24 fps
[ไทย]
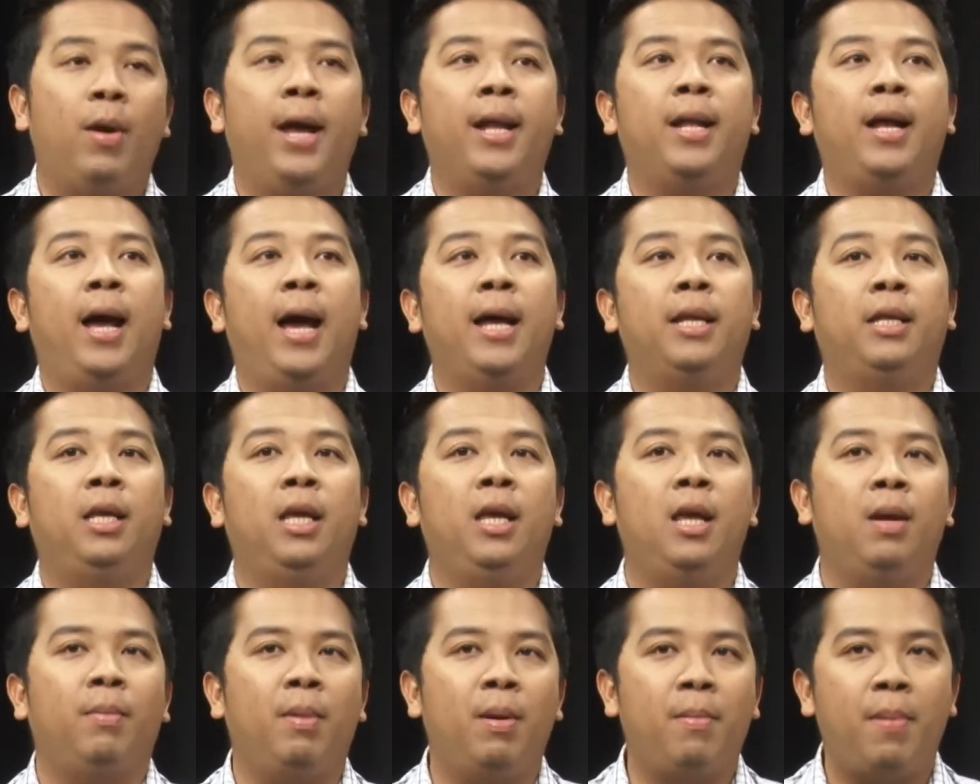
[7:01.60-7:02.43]
สอะไอ
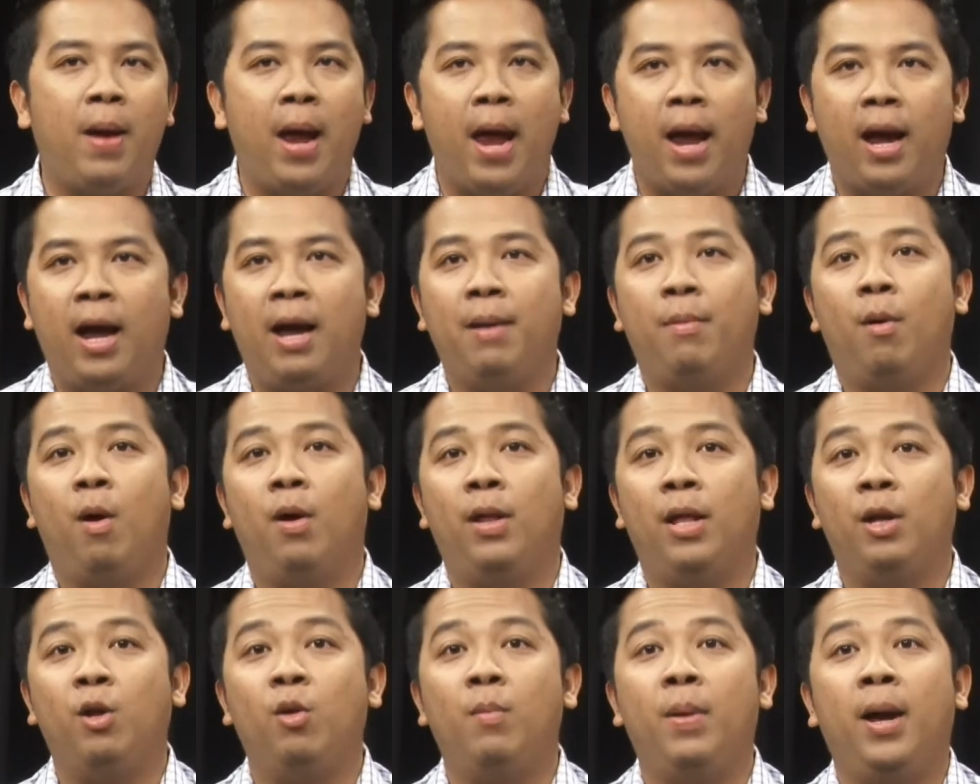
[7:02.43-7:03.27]
ที่ไม่แพ้ใครเพราะ
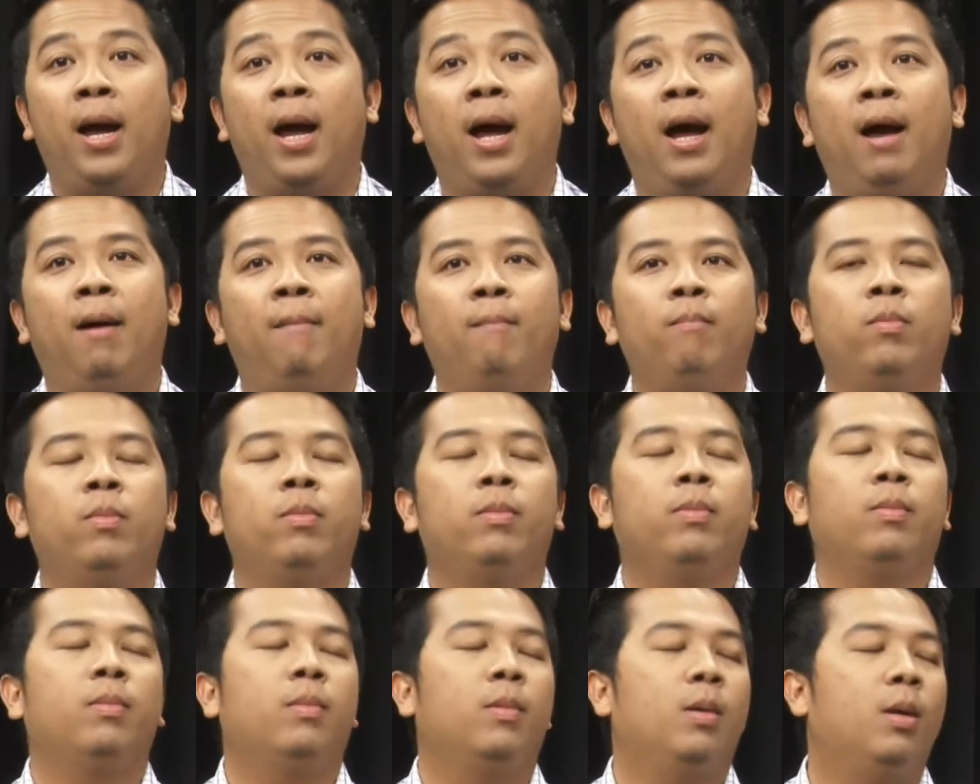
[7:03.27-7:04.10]
อะไรรู้ไหมฮะอะไร
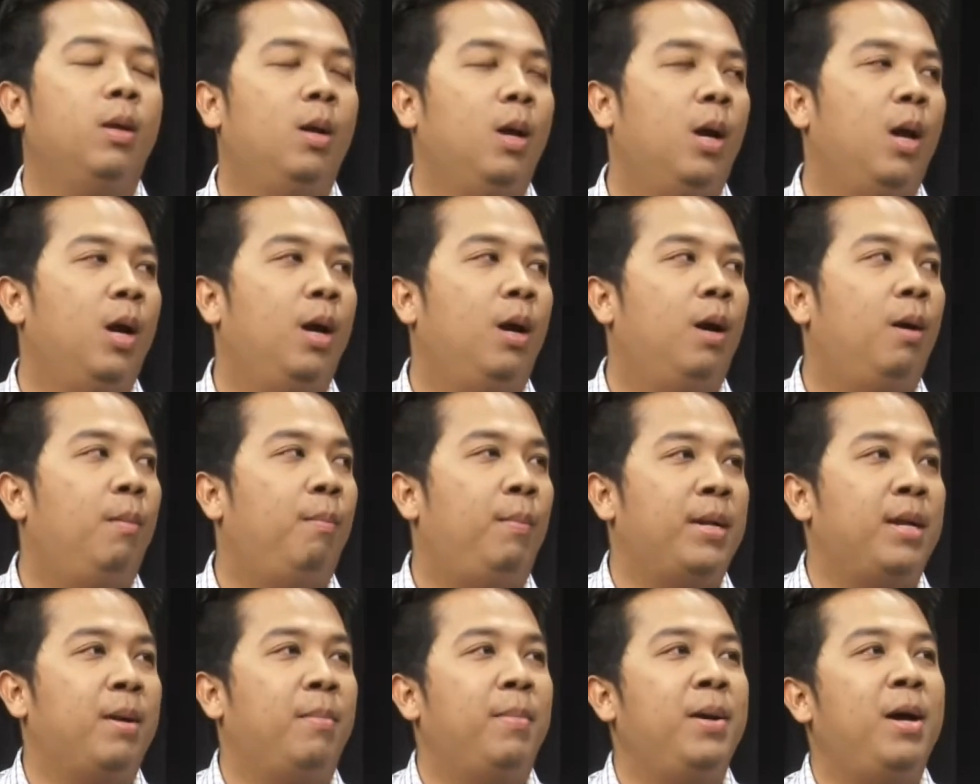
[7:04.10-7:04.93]
คะ
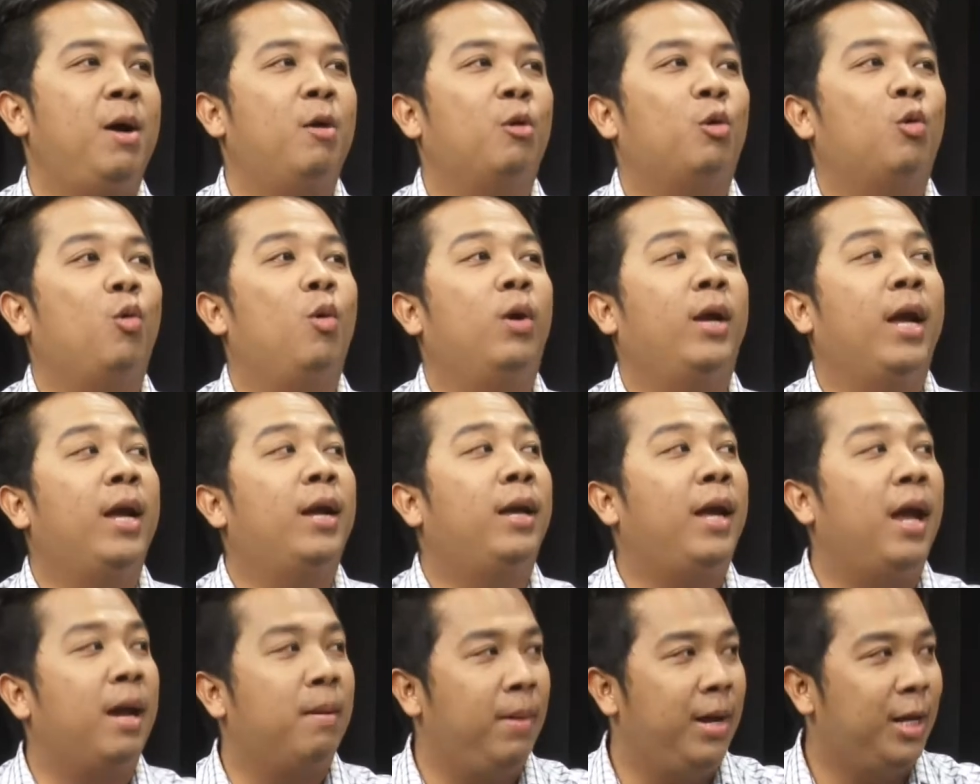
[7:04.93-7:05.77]
มันยังไม่เอาตัว
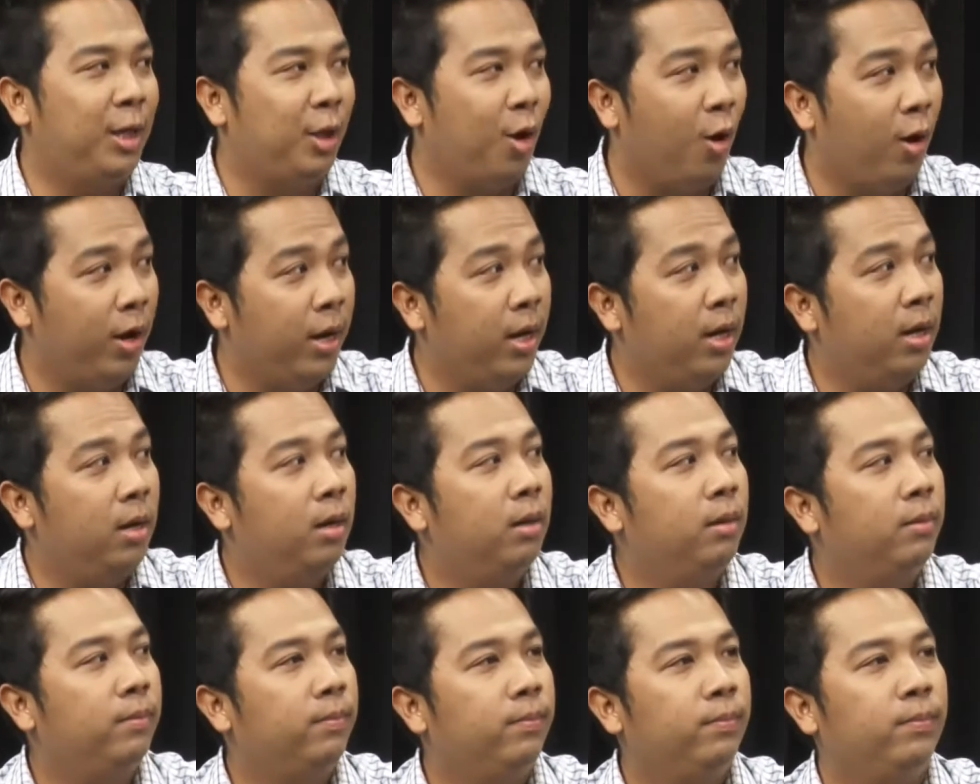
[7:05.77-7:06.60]
เก่งๆ มาให้ต่อย
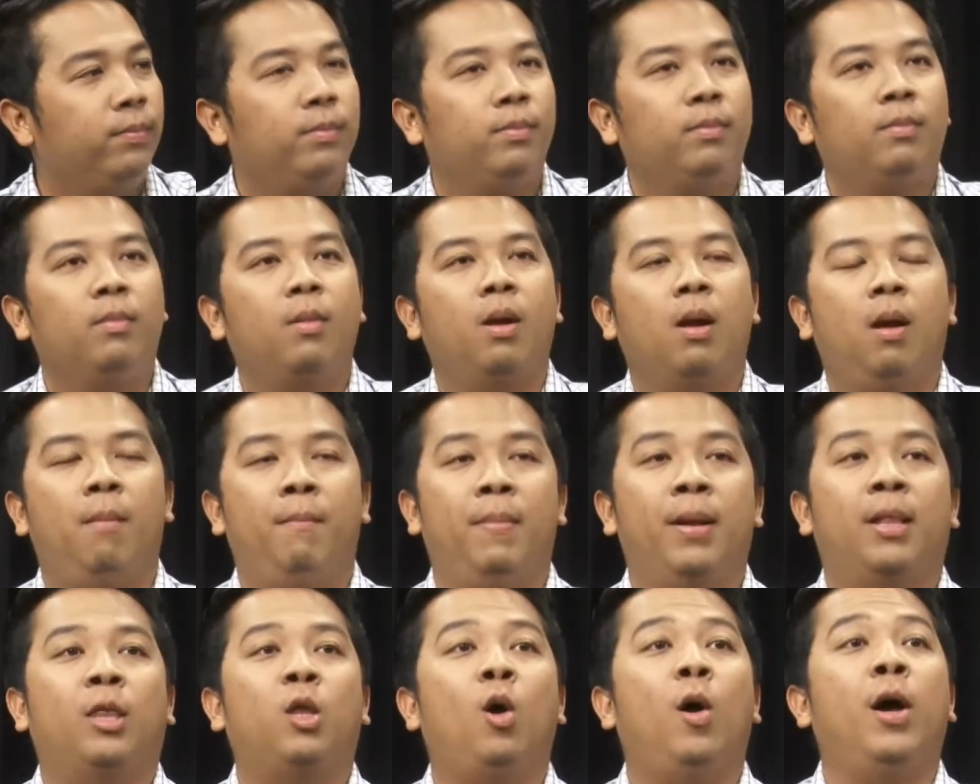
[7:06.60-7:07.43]

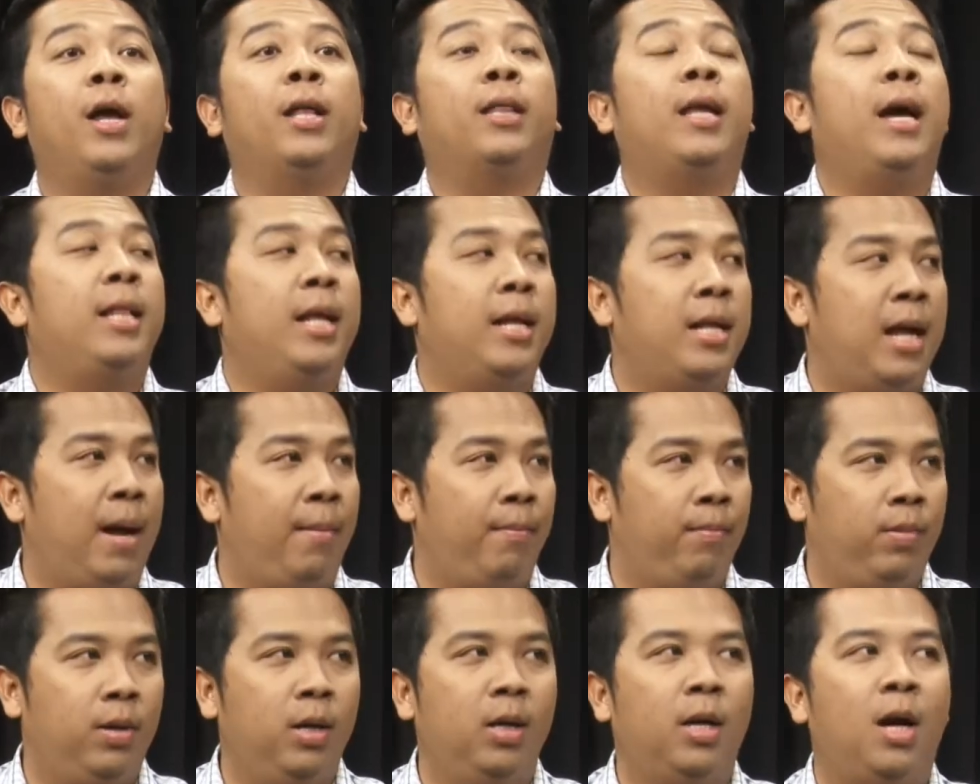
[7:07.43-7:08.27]
มันต่อยไต่ระดั
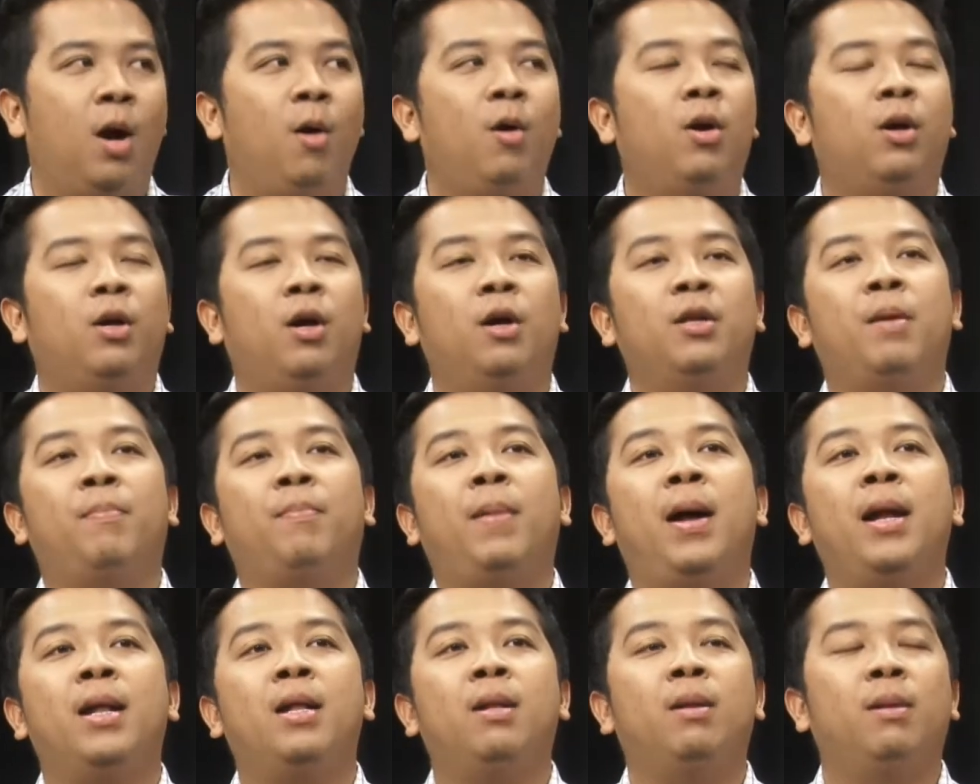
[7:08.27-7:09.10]
บคือครับก็จะ
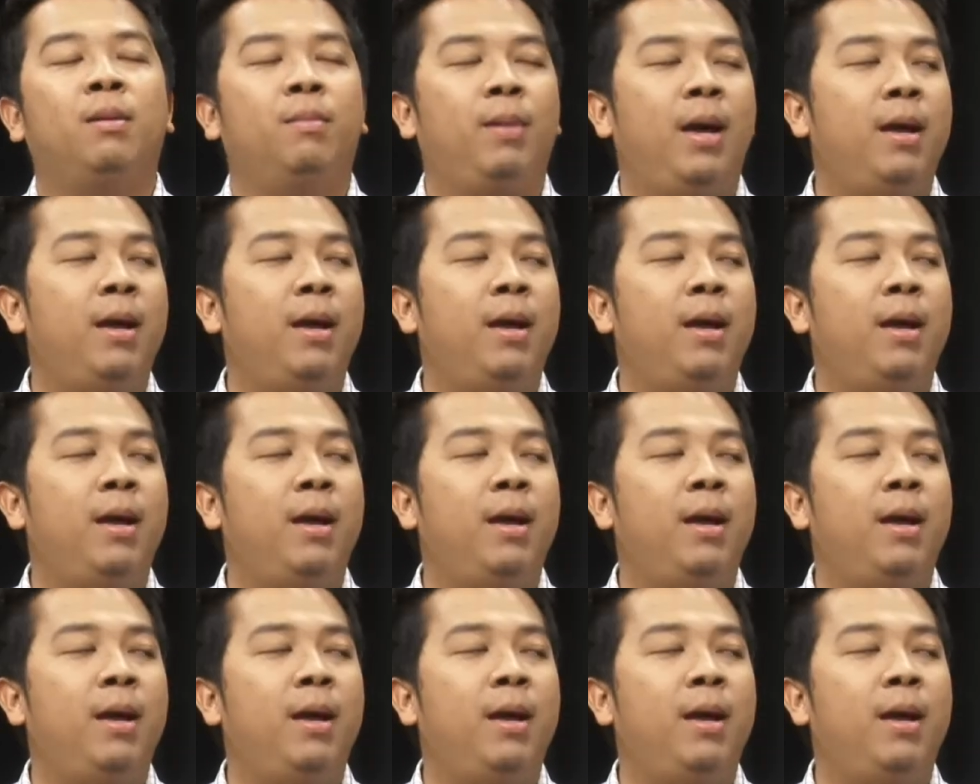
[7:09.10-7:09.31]
ปั้นให้